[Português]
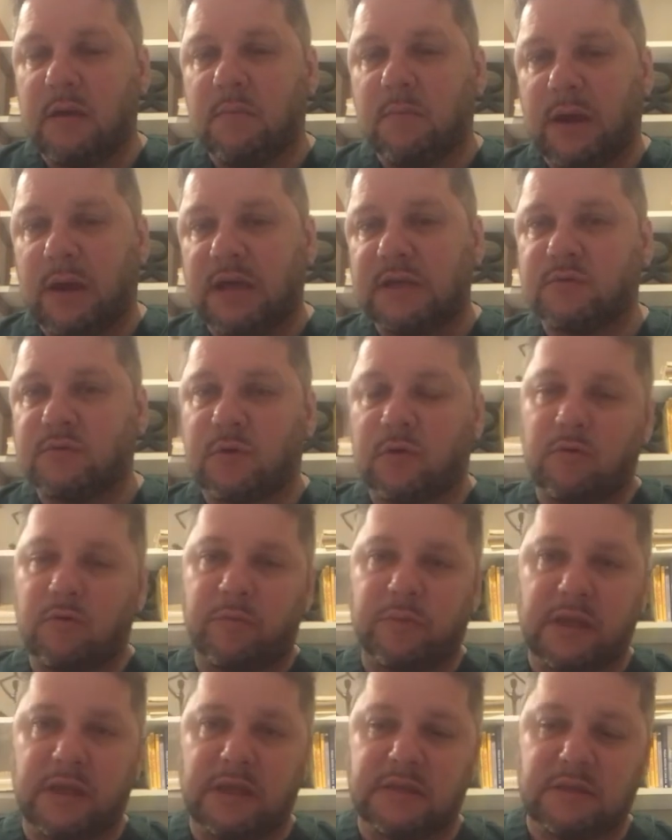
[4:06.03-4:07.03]
Mas com a
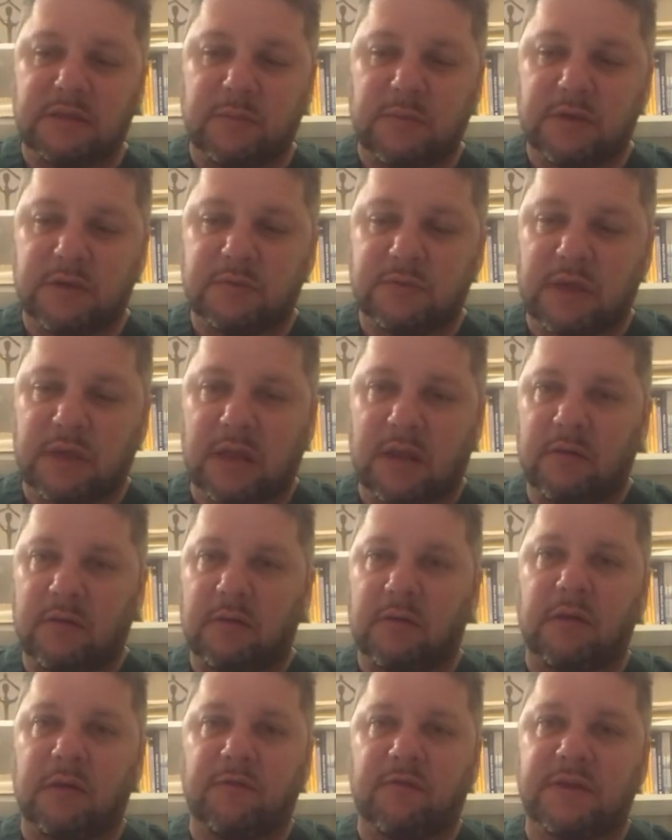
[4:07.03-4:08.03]
nobreza mesmo, que, era,
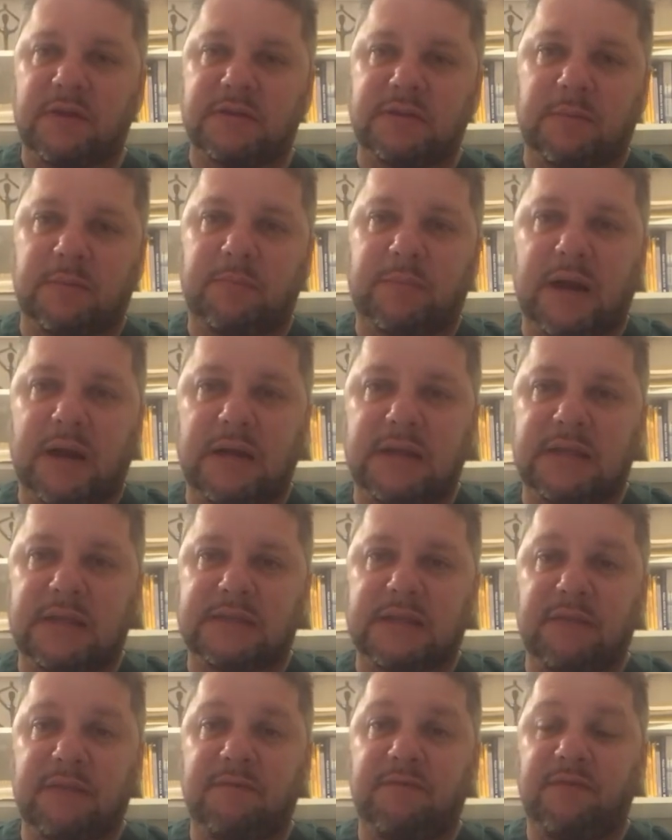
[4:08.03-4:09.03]
que fazia parte
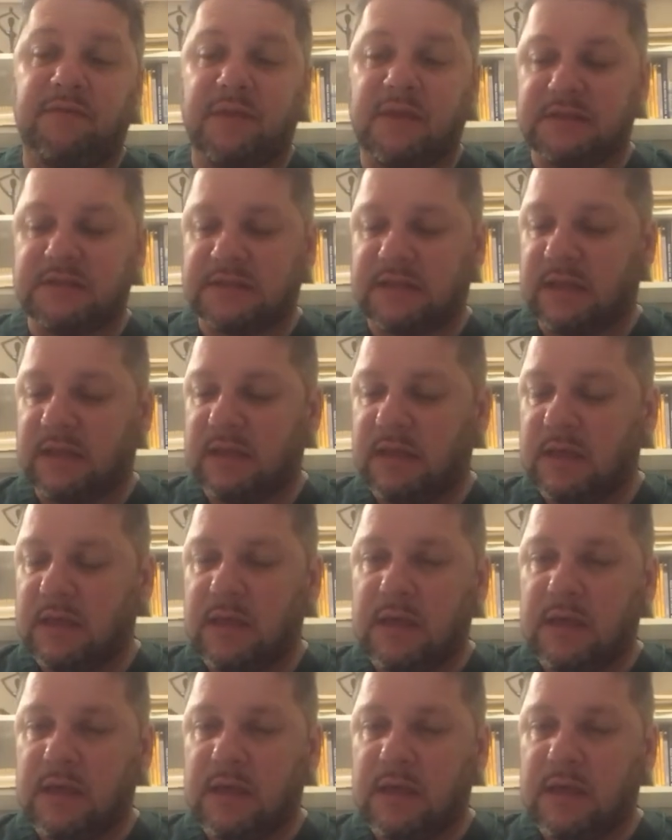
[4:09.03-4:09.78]
dessa defesa, né?